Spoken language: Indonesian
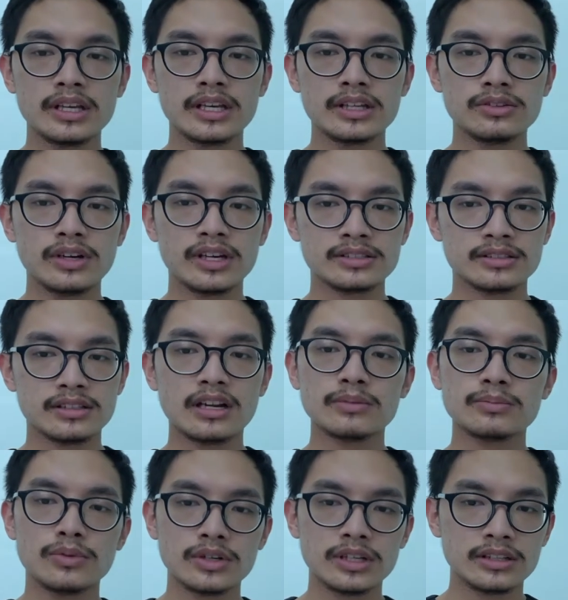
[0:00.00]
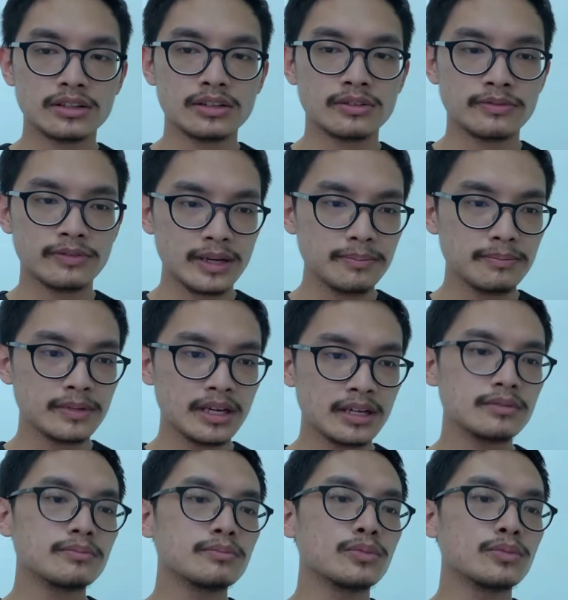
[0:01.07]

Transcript: yaitu external monitor flap dan